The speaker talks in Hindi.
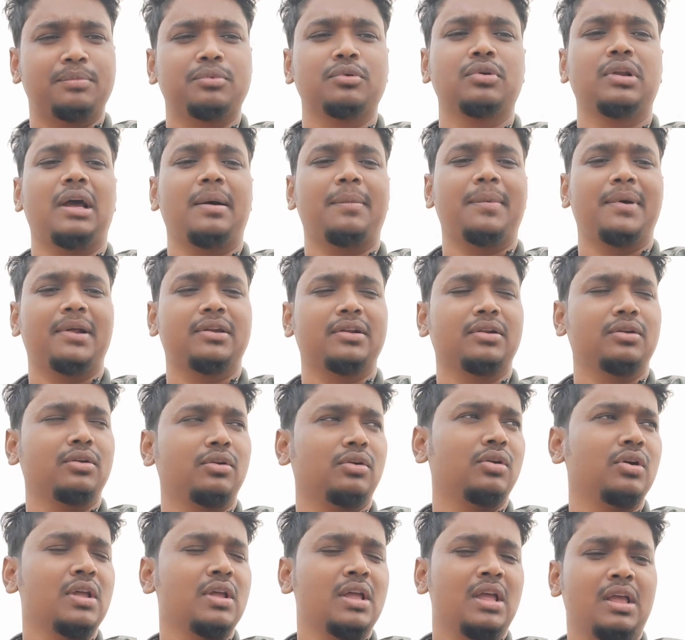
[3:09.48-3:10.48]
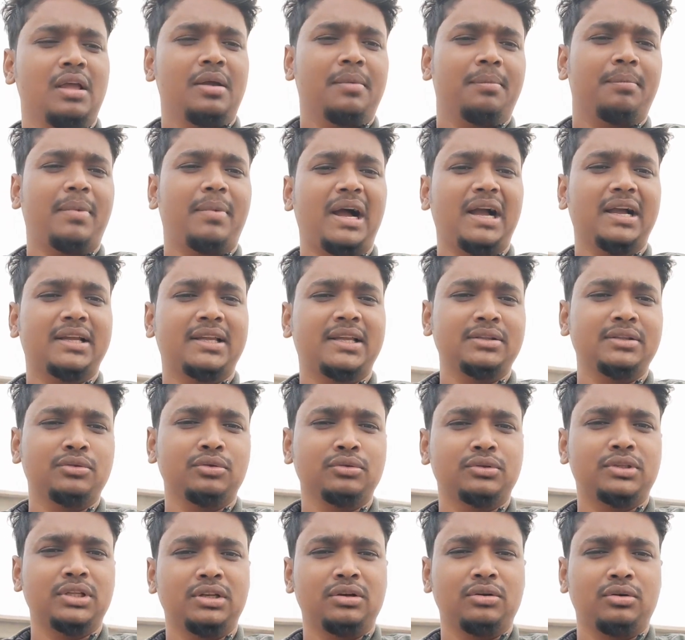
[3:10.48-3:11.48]
पुला बन रहे बाकी दो
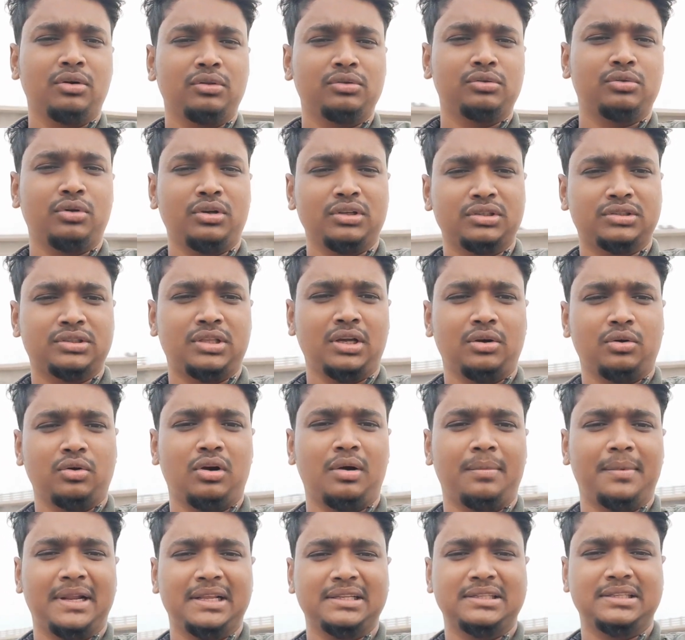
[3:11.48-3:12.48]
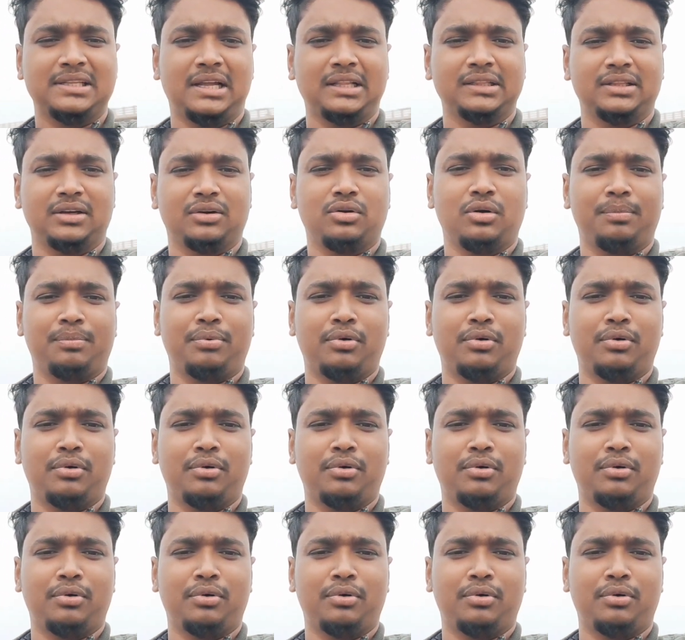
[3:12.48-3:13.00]
तीन गो दोस्त हको हमारा साथ देखो